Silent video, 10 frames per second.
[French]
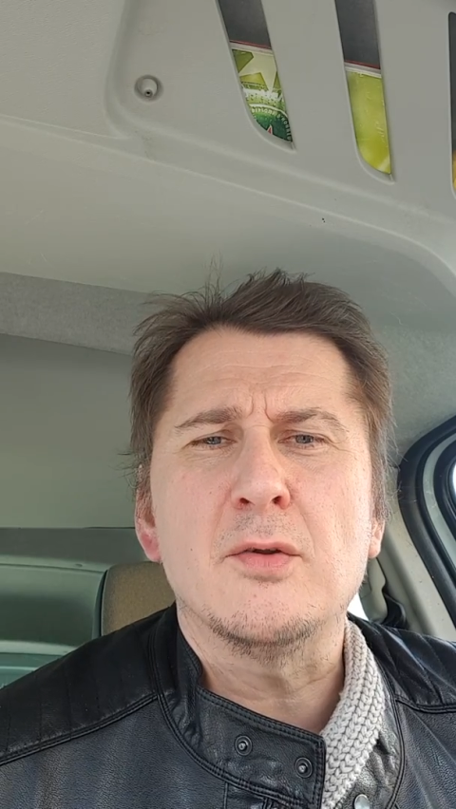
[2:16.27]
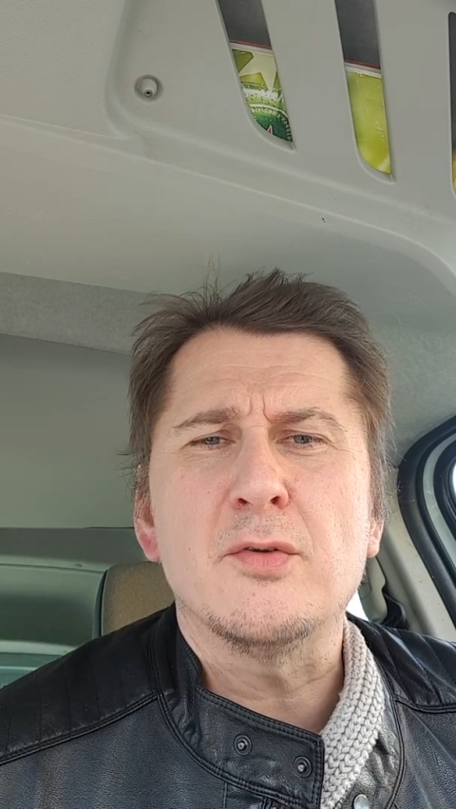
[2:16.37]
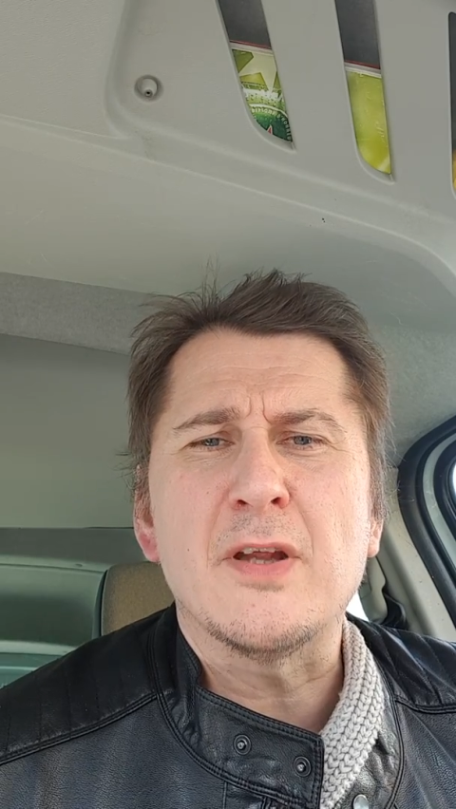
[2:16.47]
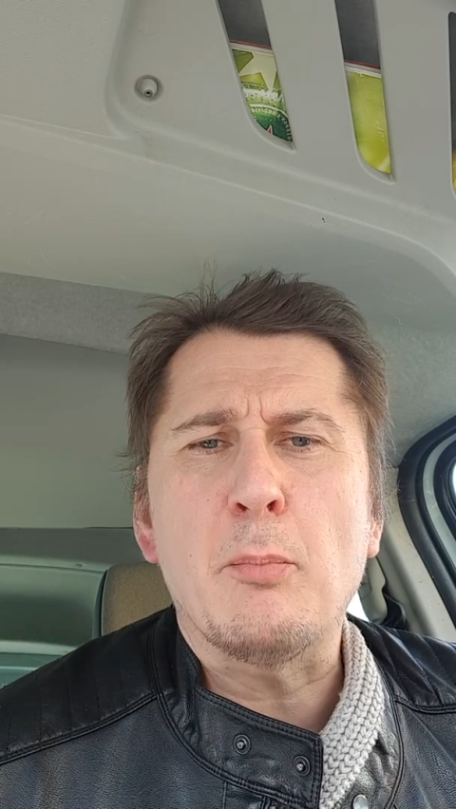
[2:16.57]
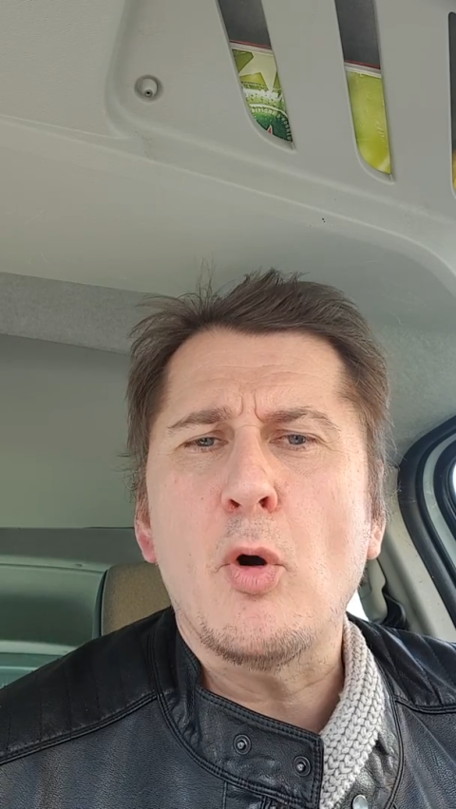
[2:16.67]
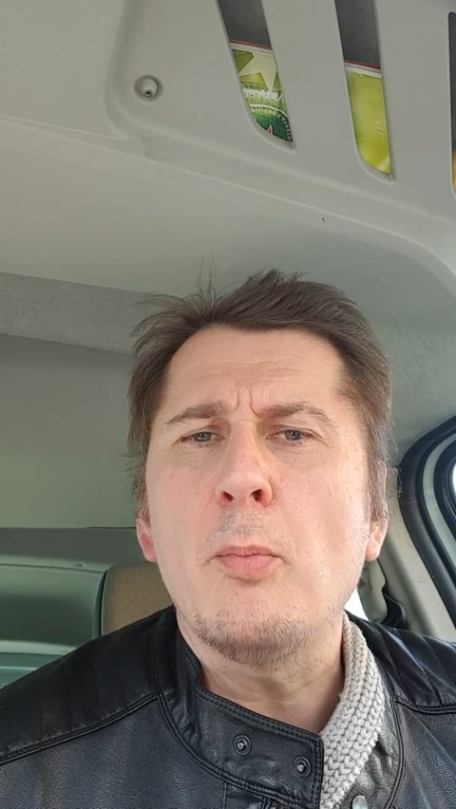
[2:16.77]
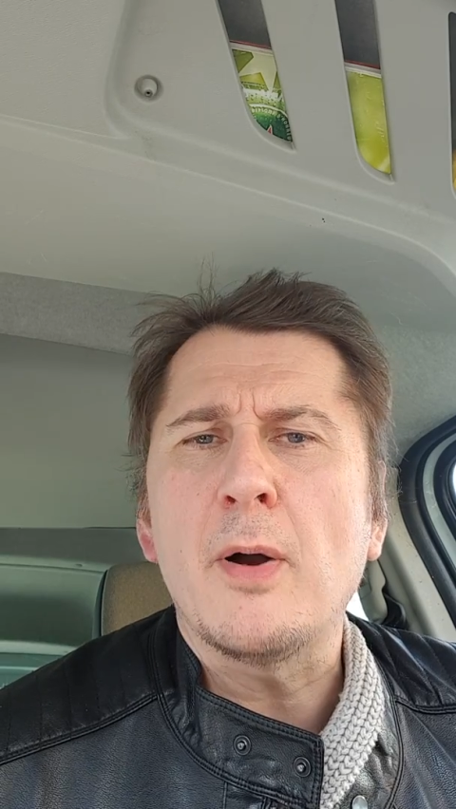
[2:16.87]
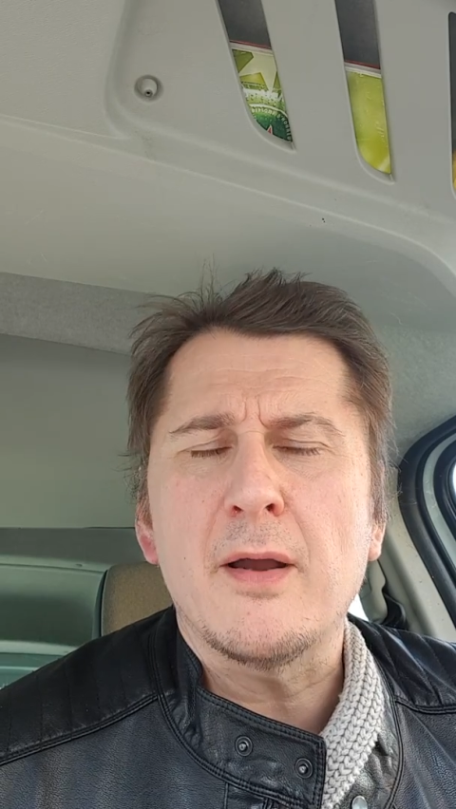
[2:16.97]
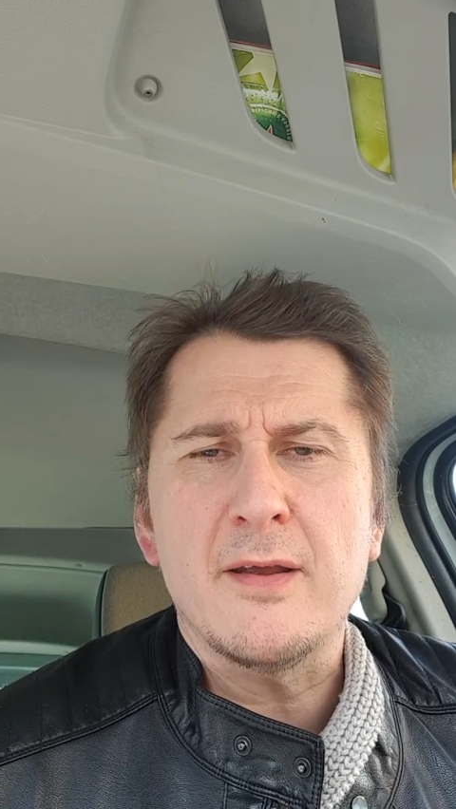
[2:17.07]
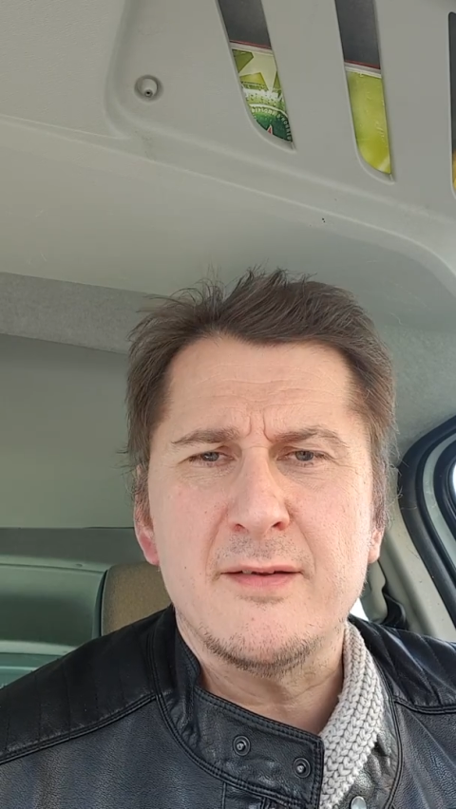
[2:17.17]
de sa
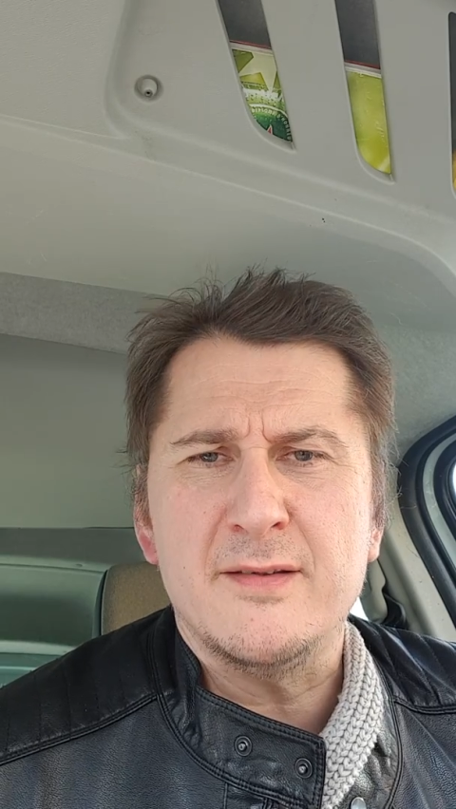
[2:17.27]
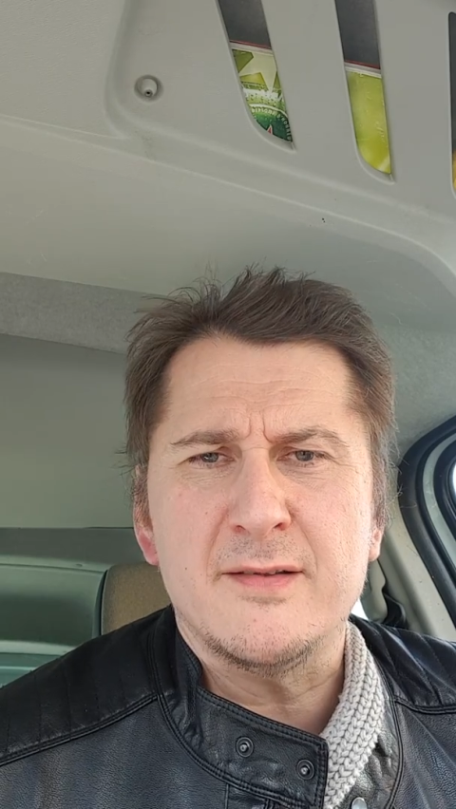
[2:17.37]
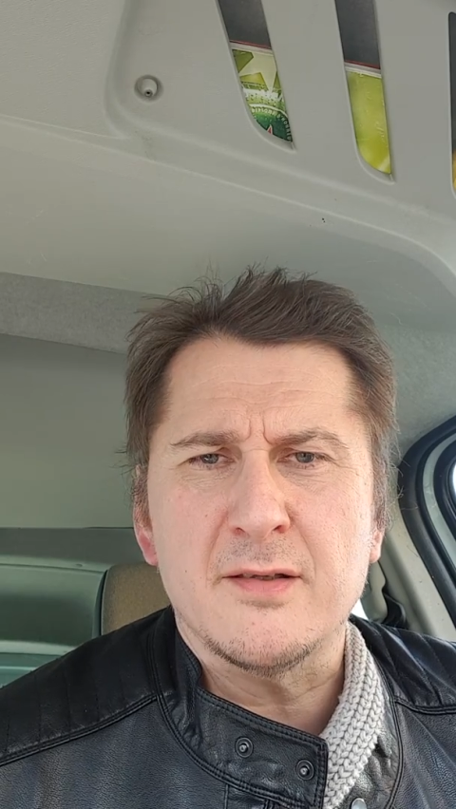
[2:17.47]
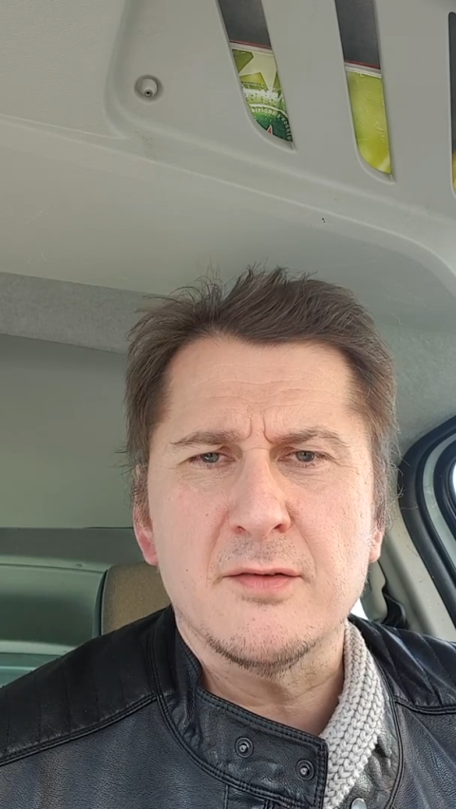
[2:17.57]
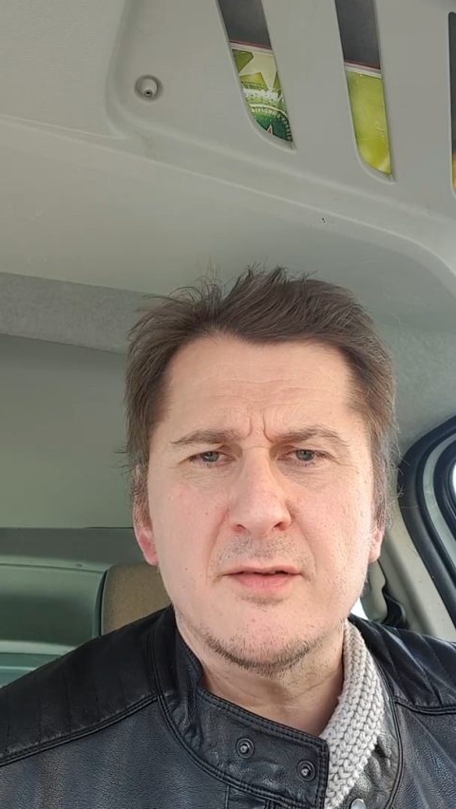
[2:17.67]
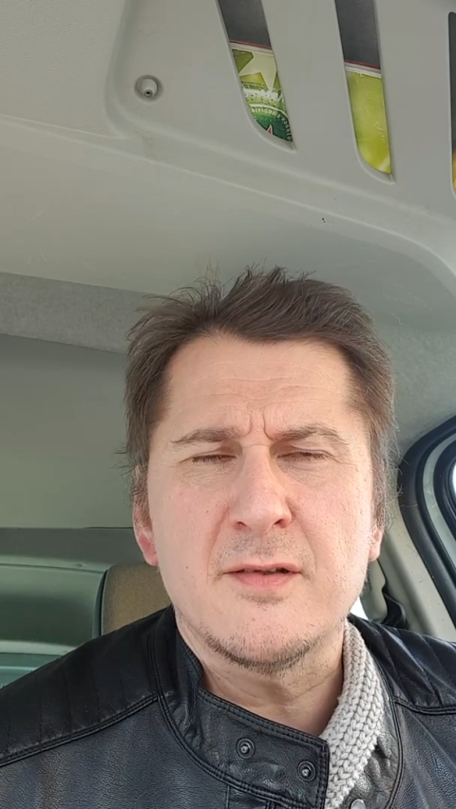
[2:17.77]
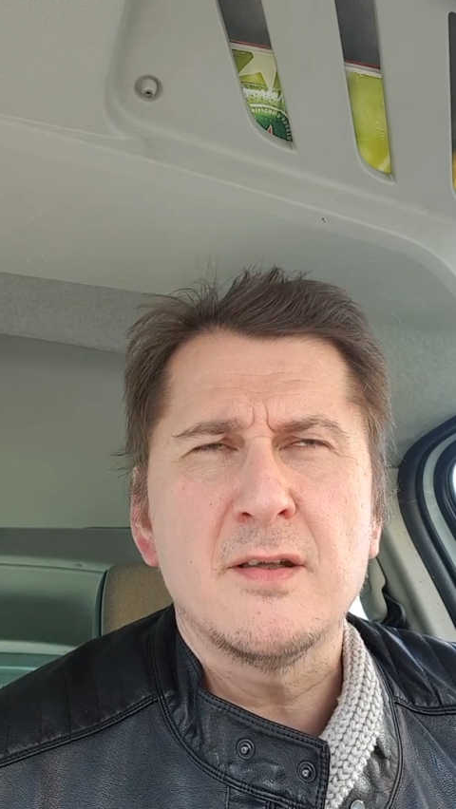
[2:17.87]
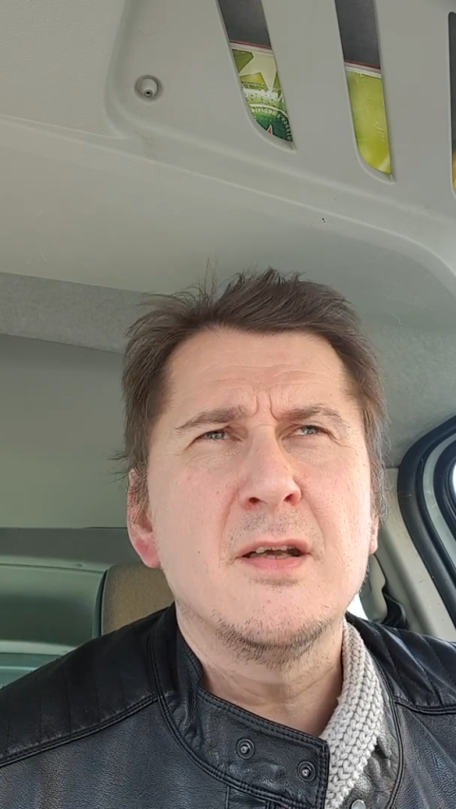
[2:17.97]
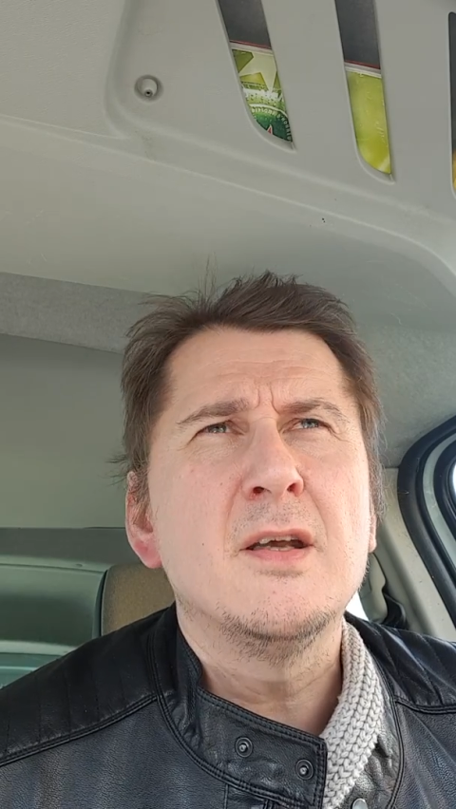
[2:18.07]
propre existence.